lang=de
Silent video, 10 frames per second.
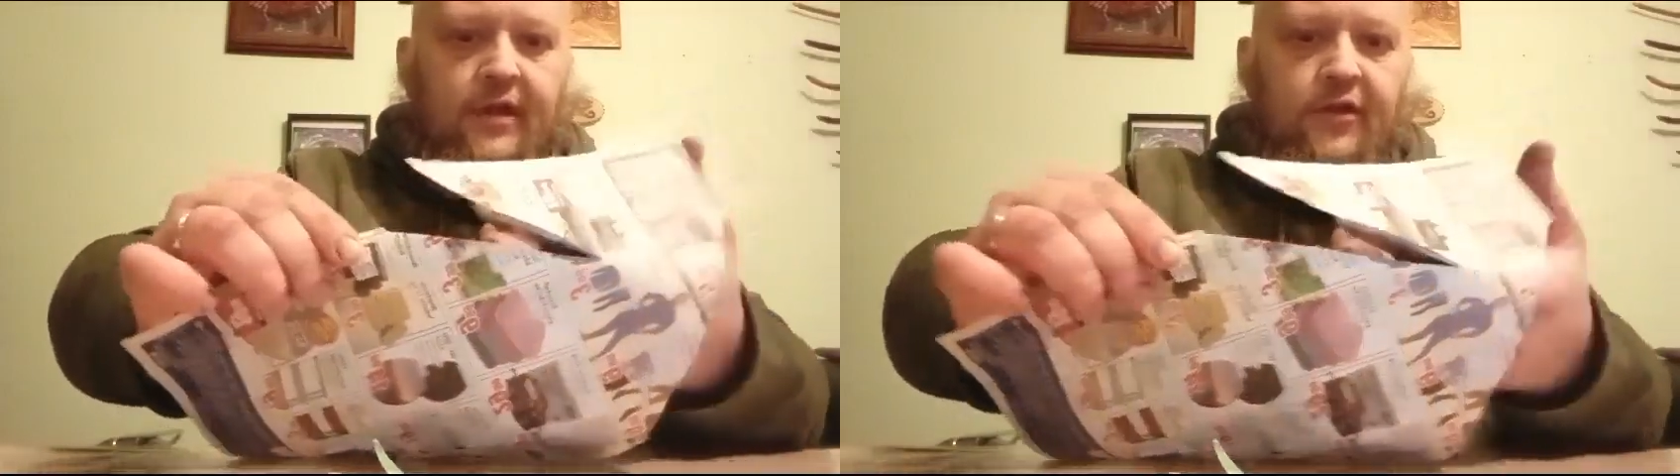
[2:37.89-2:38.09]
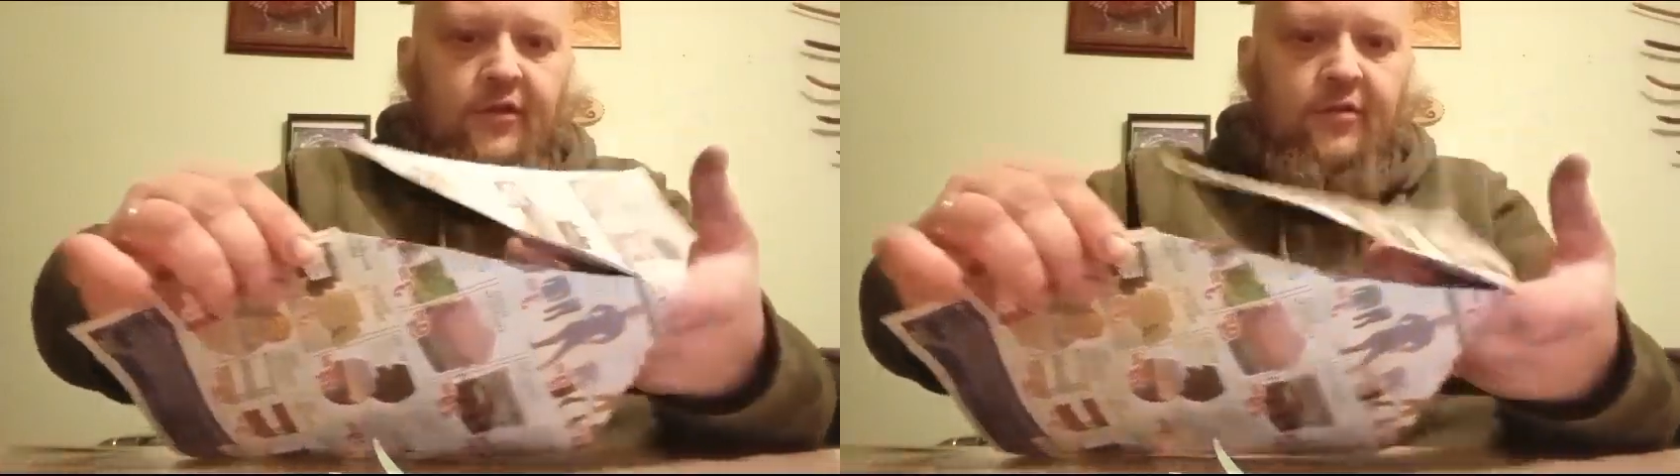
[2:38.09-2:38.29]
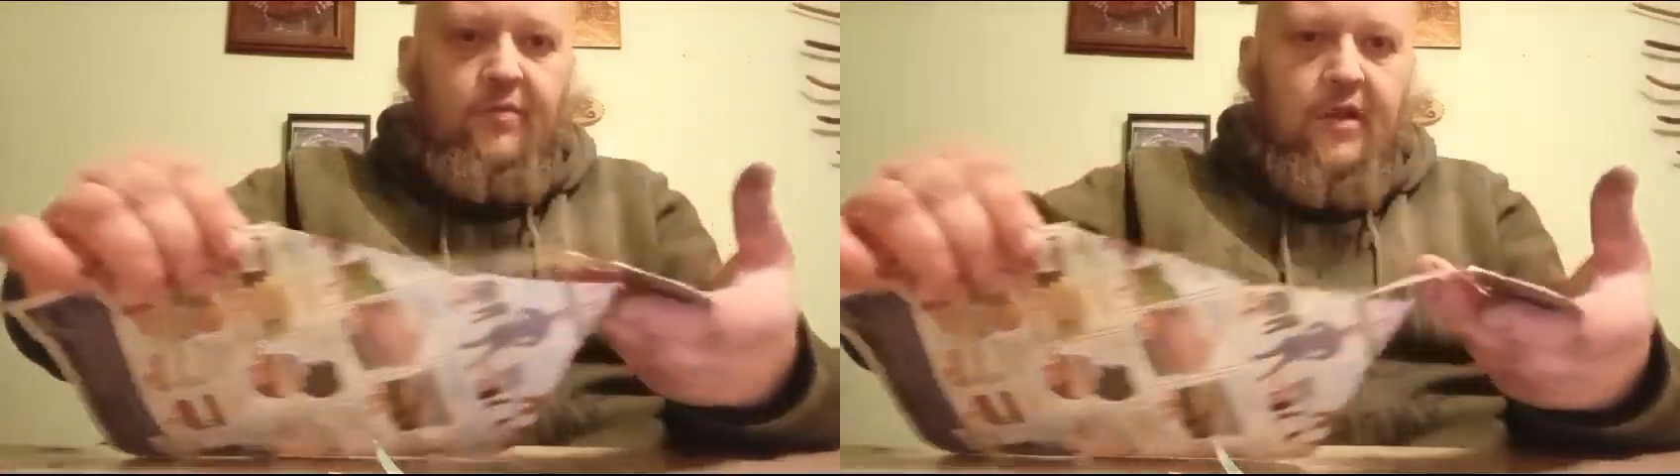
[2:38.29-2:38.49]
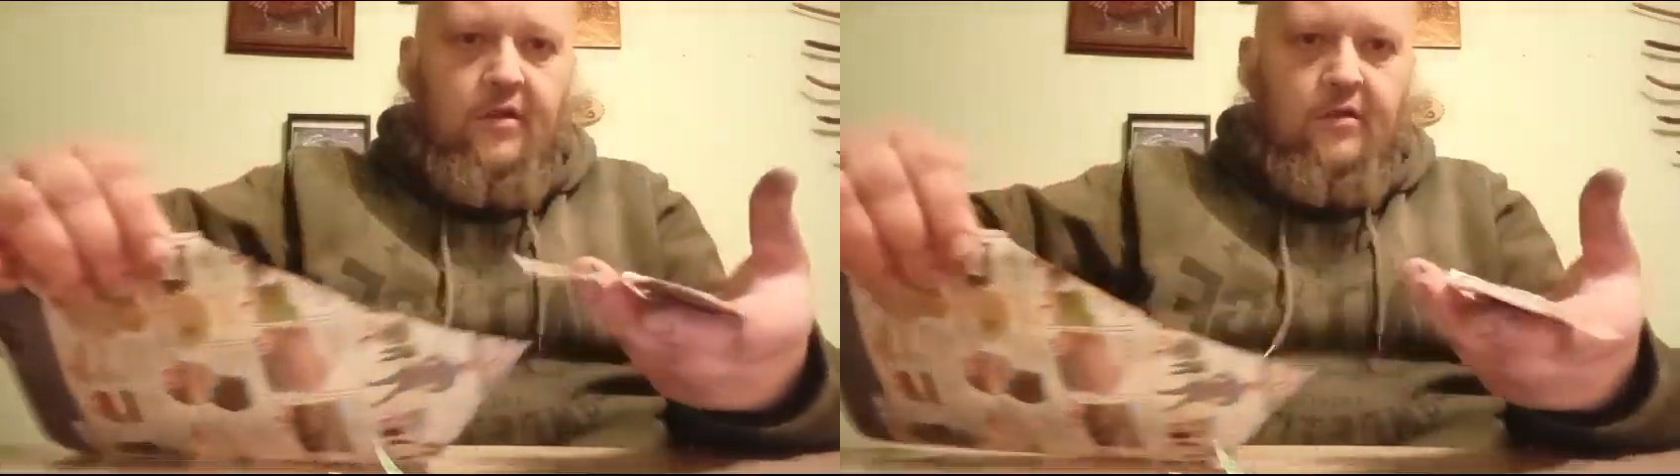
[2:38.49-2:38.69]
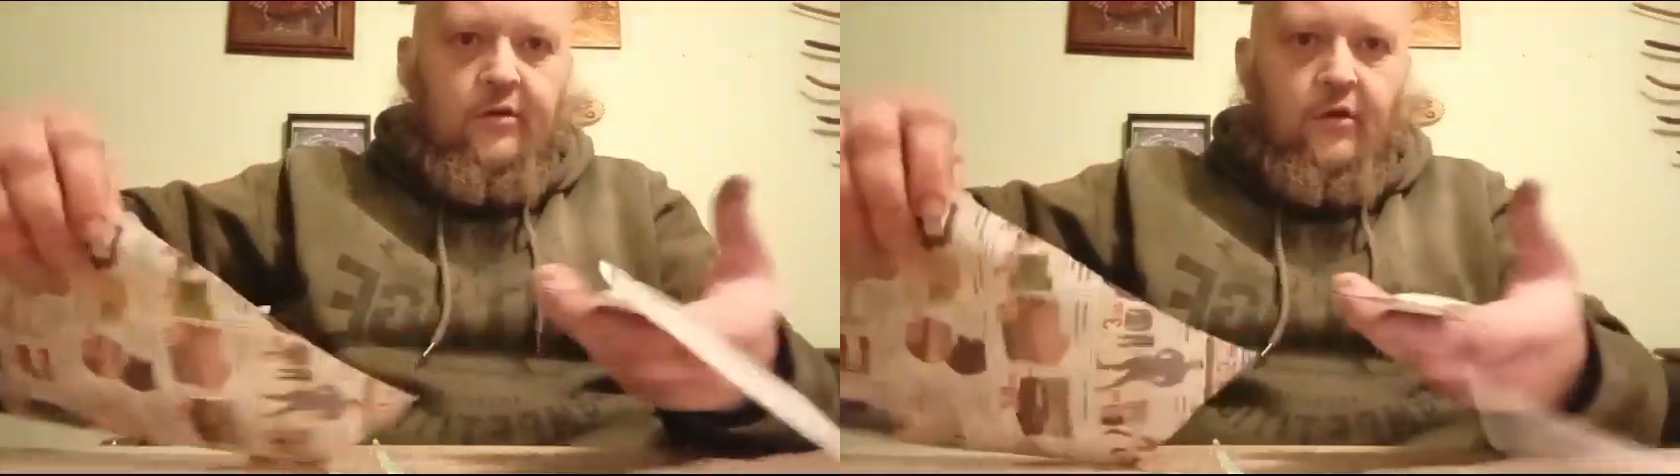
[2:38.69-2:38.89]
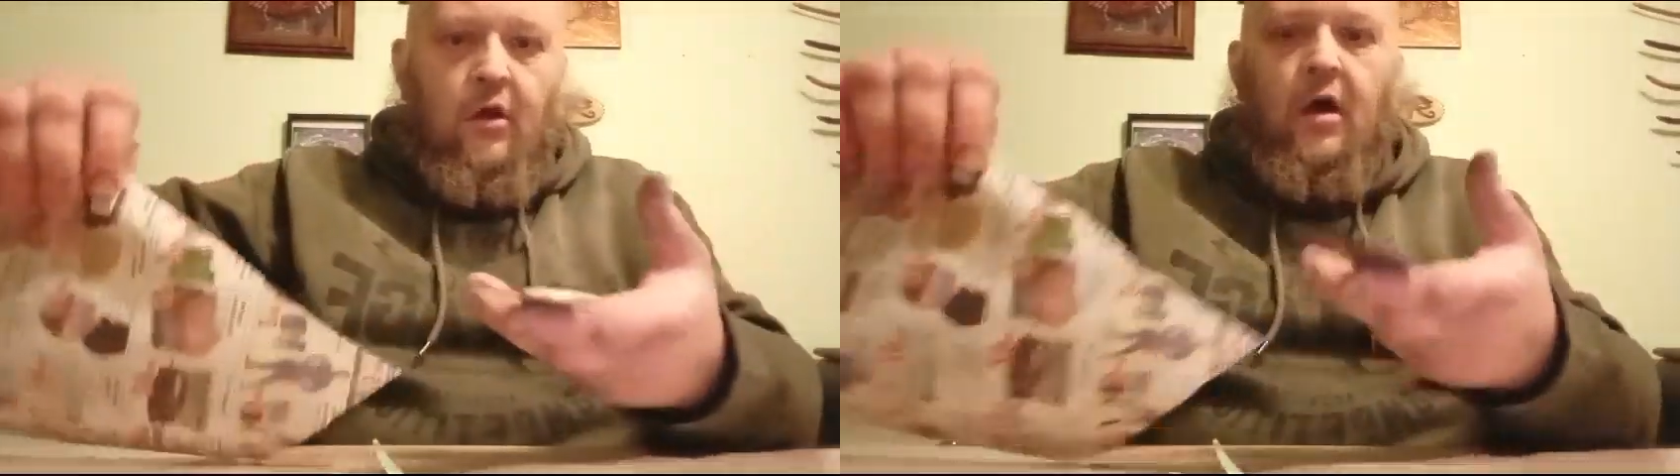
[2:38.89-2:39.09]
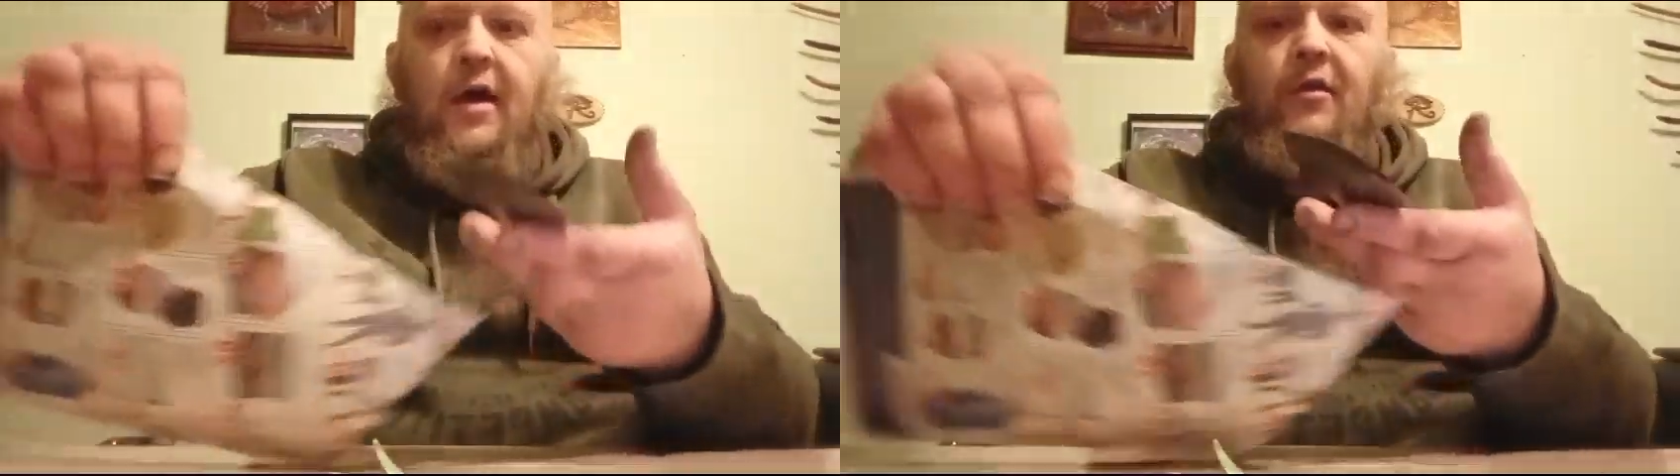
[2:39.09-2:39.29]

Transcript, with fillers: nicht mehr, noch